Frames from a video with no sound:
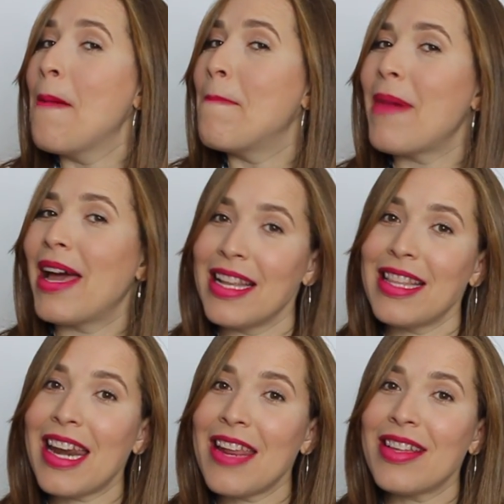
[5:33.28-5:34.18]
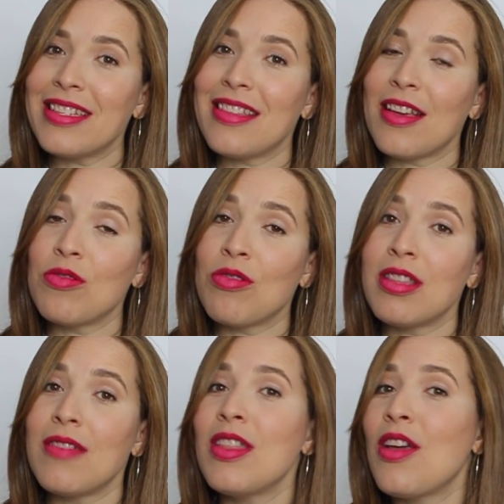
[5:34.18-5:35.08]
Manita arriba si te gustó
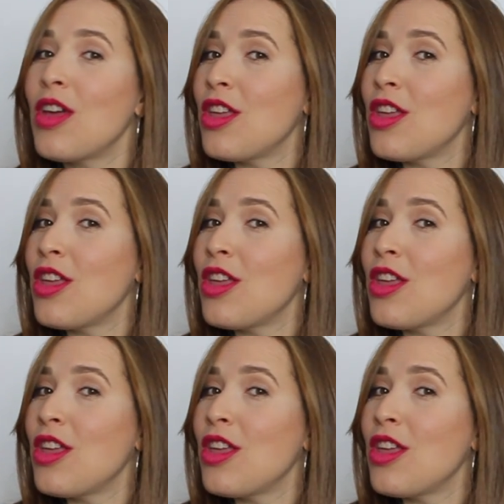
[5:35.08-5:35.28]
este video